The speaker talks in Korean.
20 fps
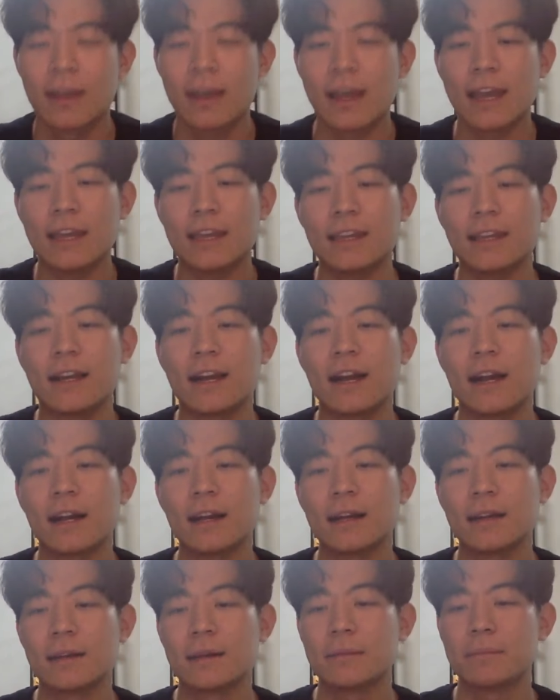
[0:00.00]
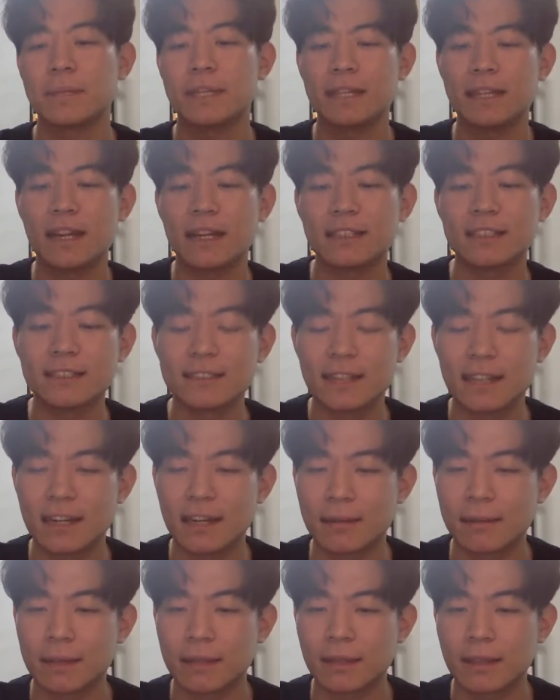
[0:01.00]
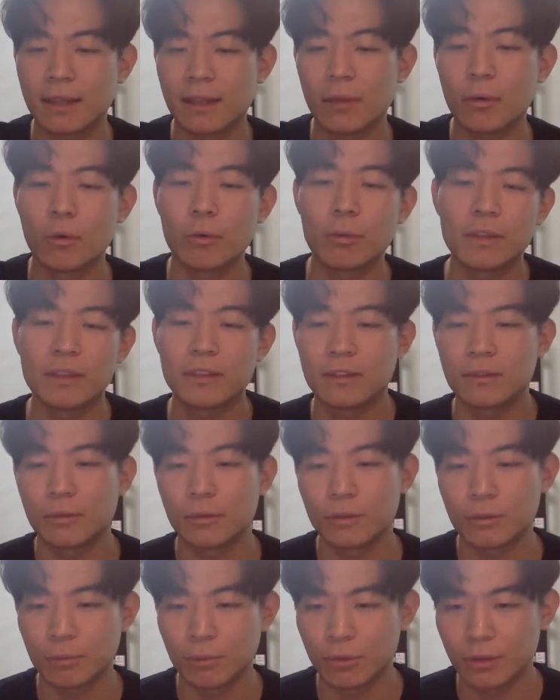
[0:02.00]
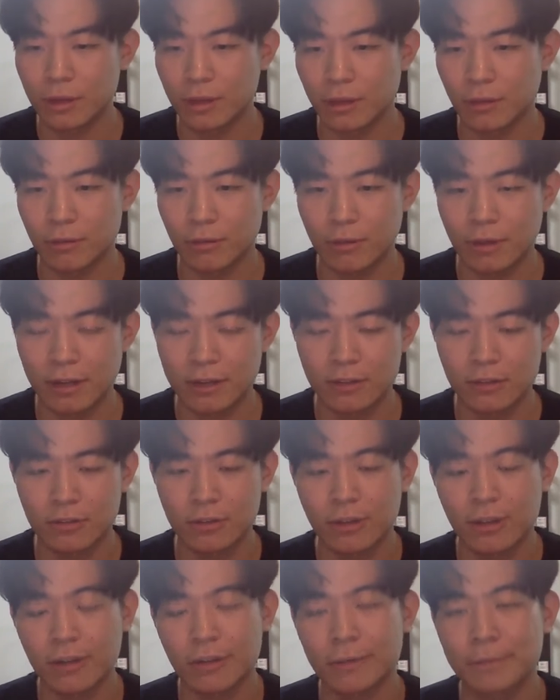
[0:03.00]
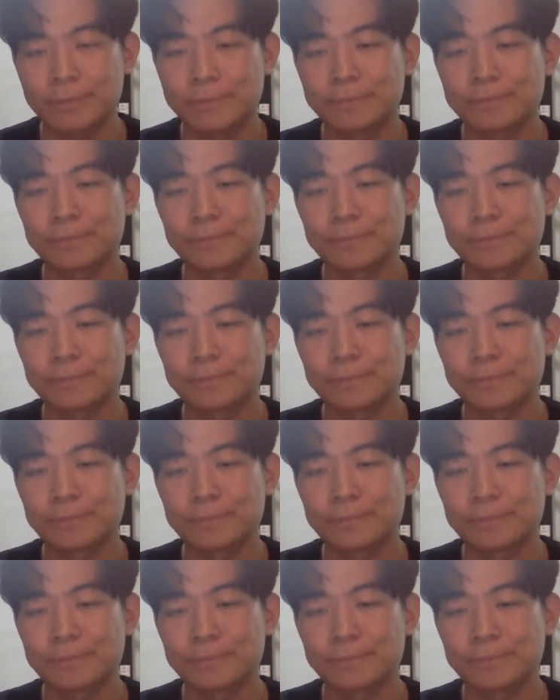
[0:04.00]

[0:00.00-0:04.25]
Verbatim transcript: A가 B라는 사람한테 5비트코인을 보낸다고 가정을 해요.